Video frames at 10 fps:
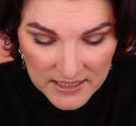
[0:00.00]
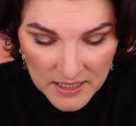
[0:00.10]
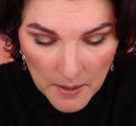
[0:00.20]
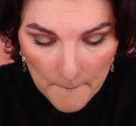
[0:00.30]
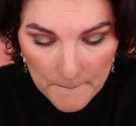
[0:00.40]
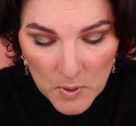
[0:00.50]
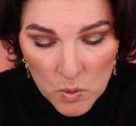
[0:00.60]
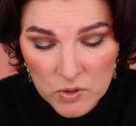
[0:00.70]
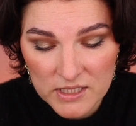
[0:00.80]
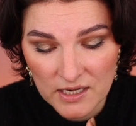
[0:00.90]
die
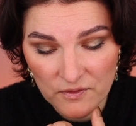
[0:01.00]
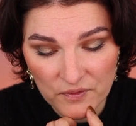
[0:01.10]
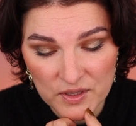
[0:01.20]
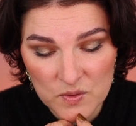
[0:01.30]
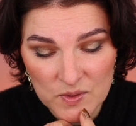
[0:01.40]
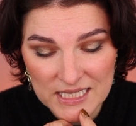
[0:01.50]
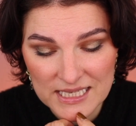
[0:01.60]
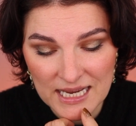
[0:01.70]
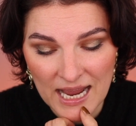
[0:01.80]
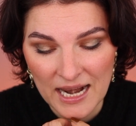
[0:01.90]
Mood
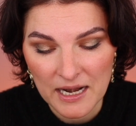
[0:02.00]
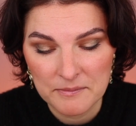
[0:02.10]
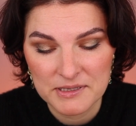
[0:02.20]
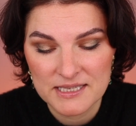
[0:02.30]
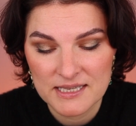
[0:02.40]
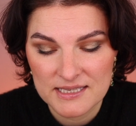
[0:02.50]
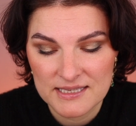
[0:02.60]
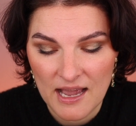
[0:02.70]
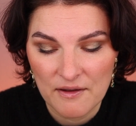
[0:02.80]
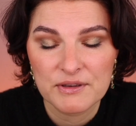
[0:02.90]
Infused Cannabis
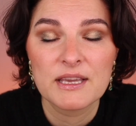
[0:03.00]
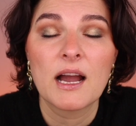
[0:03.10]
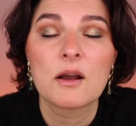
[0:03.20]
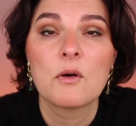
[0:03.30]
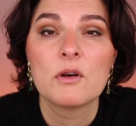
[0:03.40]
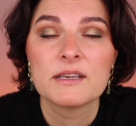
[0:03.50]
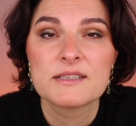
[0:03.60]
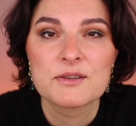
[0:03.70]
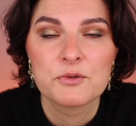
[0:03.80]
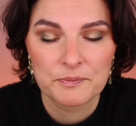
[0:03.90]
Stavia
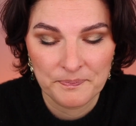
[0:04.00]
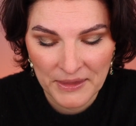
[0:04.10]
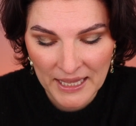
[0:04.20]
Kollektion.